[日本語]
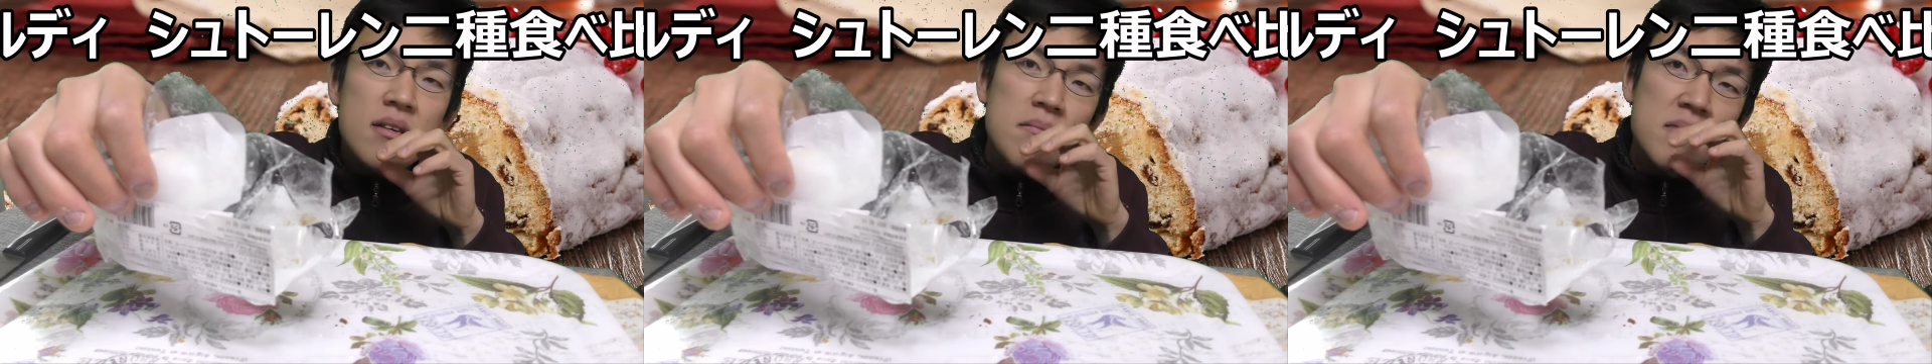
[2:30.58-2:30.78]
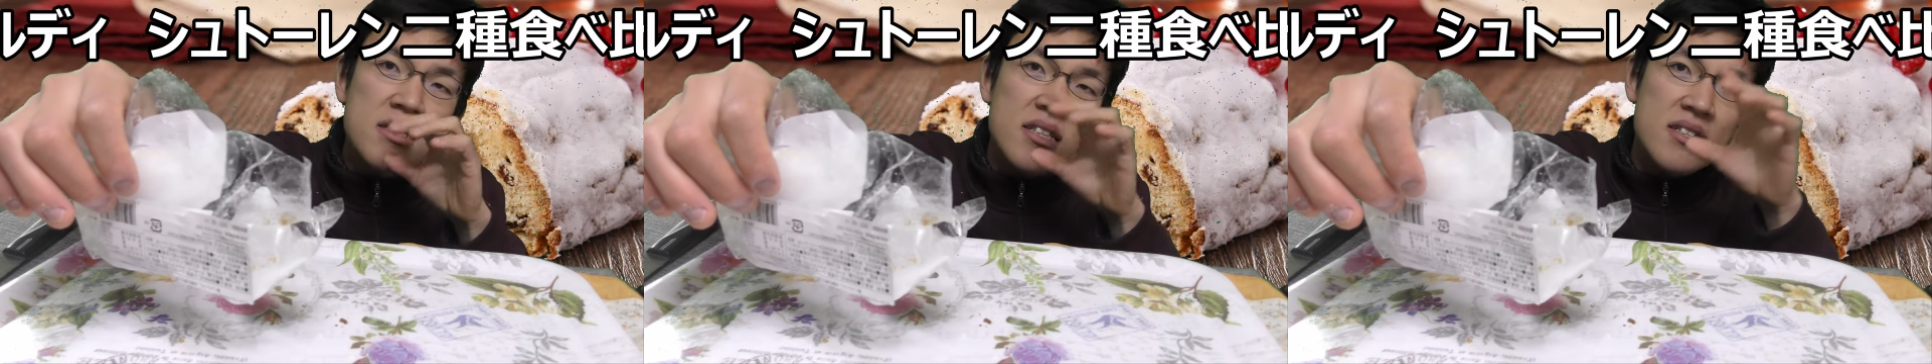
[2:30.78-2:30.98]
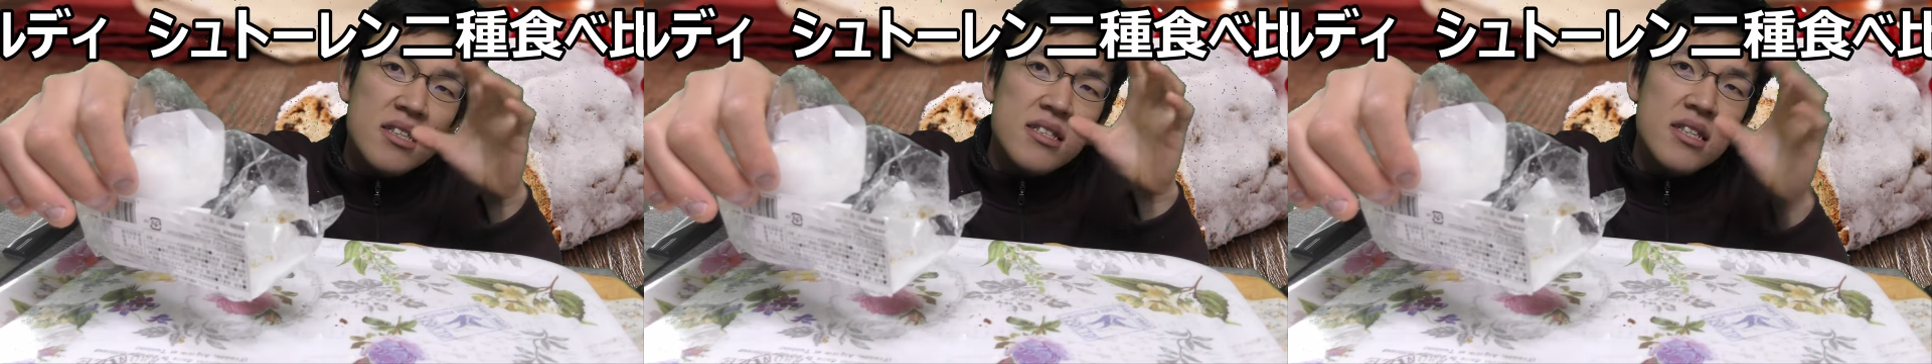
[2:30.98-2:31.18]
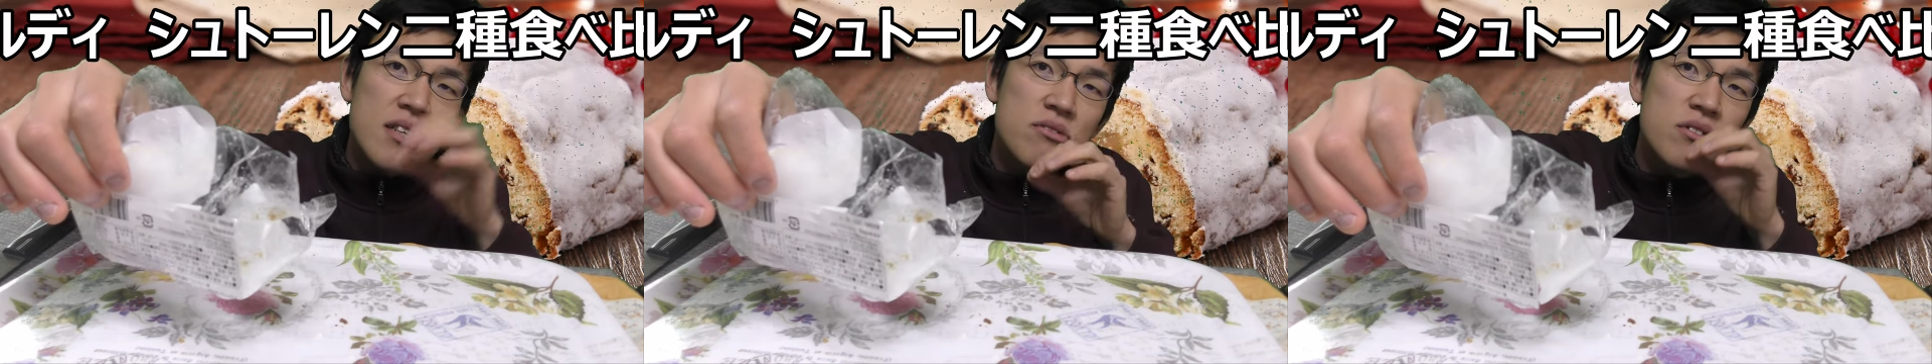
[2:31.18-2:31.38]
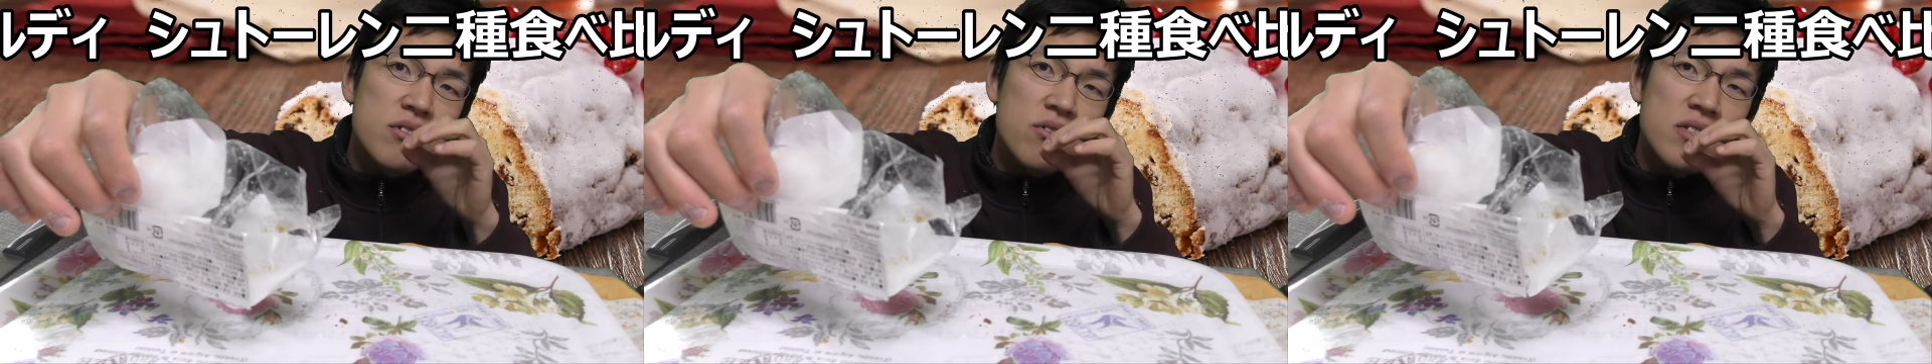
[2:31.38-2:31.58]
さすがに
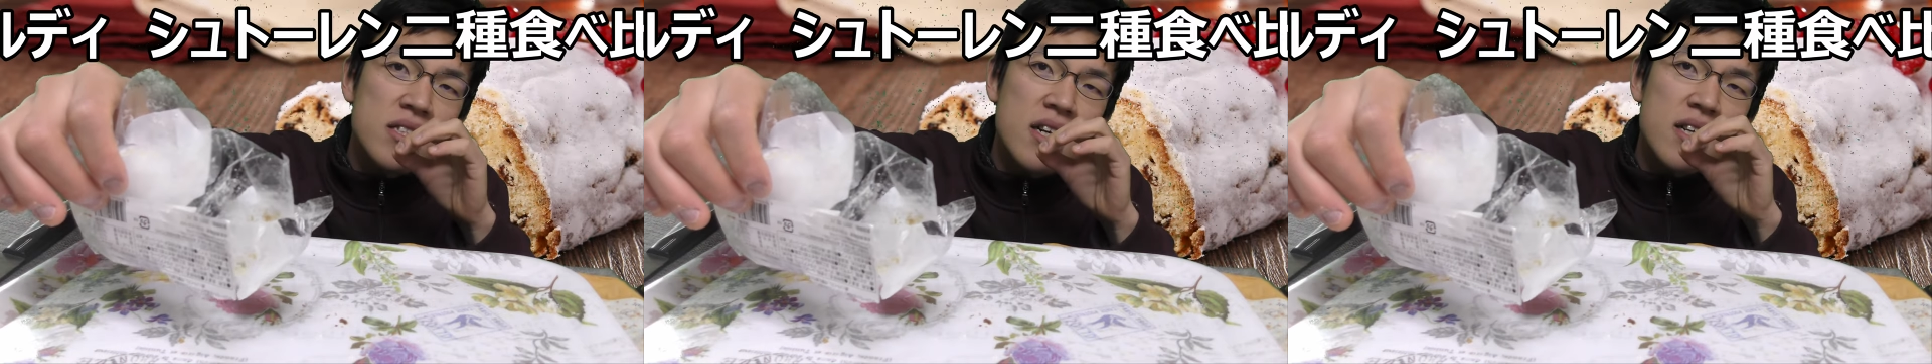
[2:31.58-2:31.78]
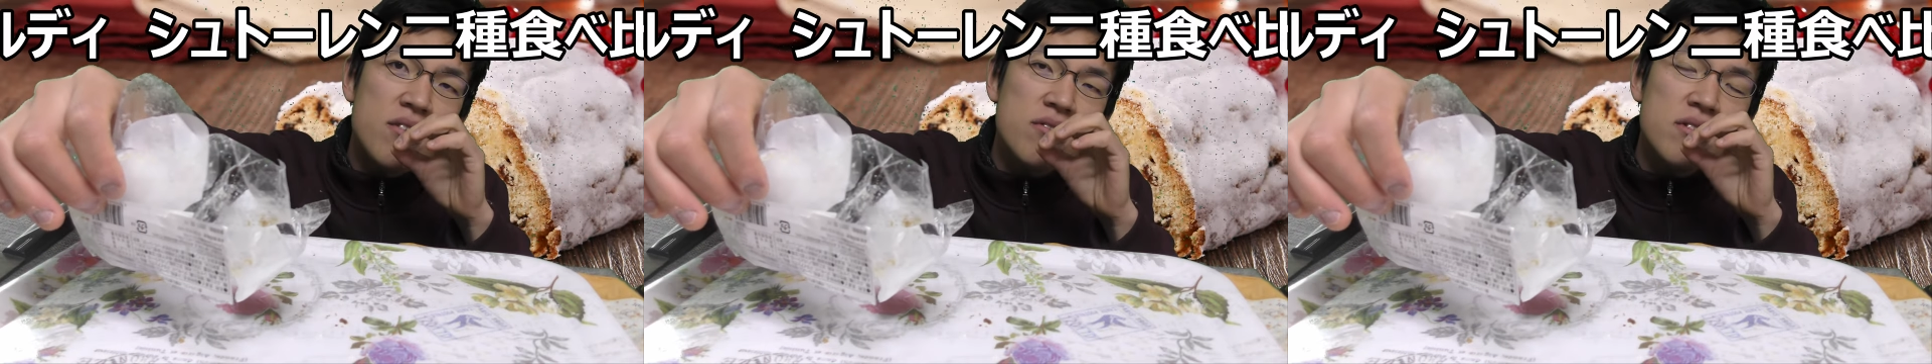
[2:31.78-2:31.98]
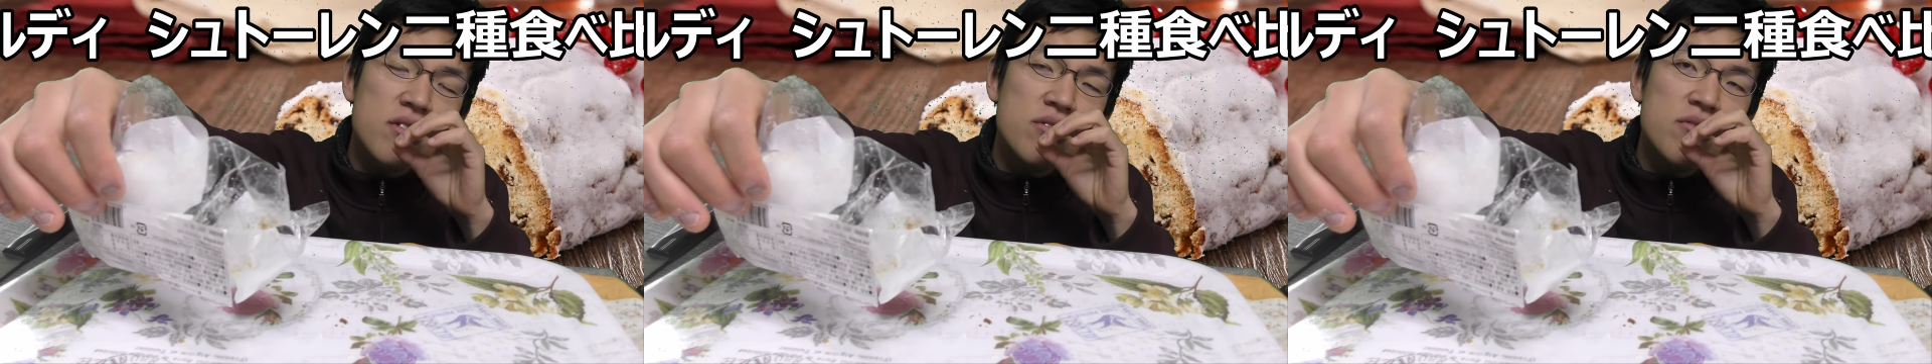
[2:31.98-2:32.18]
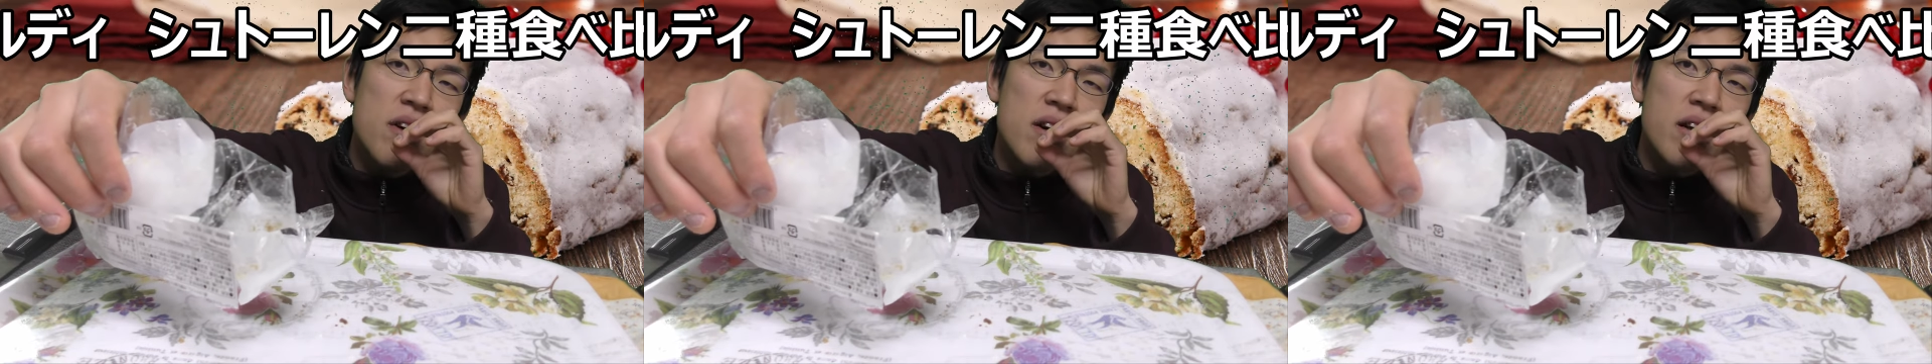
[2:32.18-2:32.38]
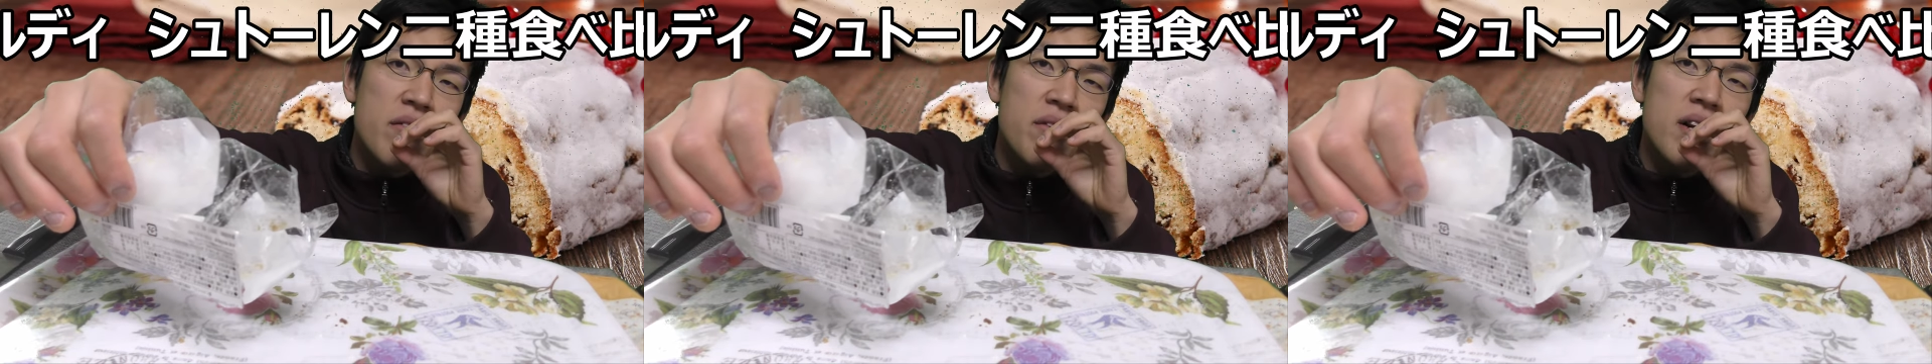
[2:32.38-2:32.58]
サクッとしてないというわけで